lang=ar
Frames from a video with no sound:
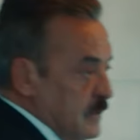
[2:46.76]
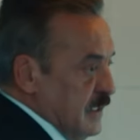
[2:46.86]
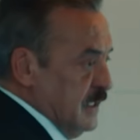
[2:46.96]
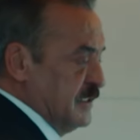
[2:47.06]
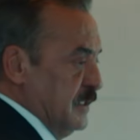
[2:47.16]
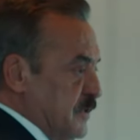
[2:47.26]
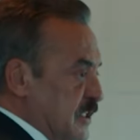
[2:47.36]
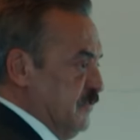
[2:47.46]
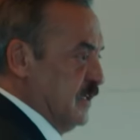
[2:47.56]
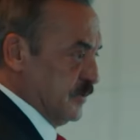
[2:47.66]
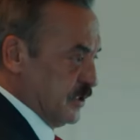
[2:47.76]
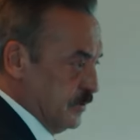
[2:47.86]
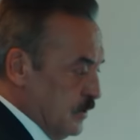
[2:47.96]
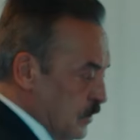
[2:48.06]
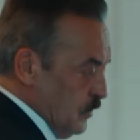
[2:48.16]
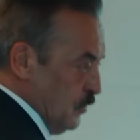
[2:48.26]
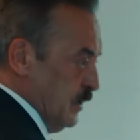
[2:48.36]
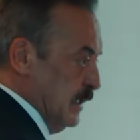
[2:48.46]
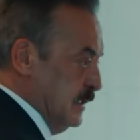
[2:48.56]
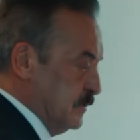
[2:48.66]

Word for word: كلفت ياسين بشغلة ومشي